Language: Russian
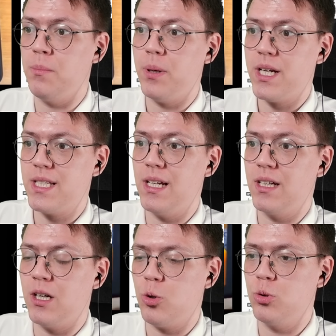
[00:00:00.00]
нам показали
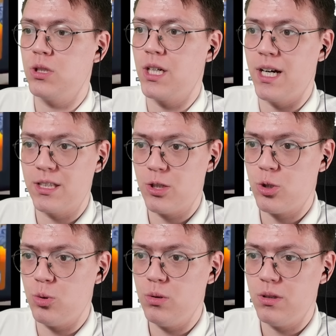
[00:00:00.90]
какую-то
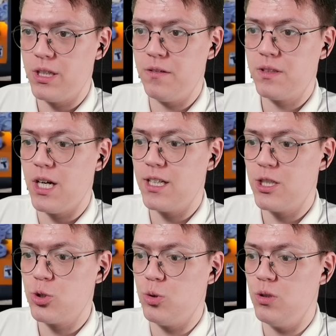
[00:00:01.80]
карточку,
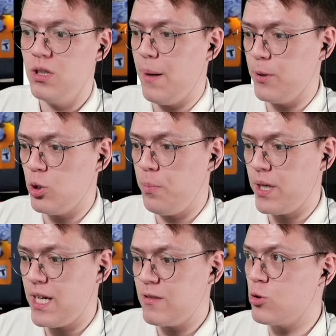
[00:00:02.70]
гифт-карточку, а потом
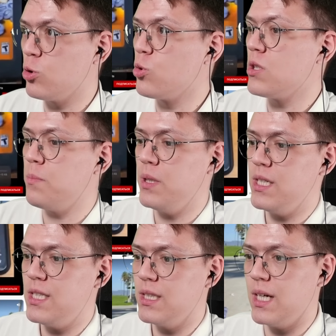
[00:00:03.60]
показывают, что нужно
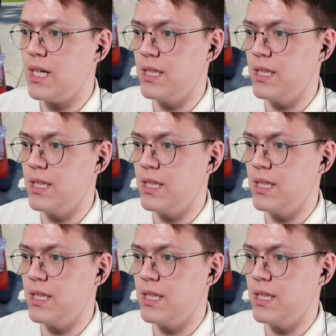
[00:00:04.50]
перейти на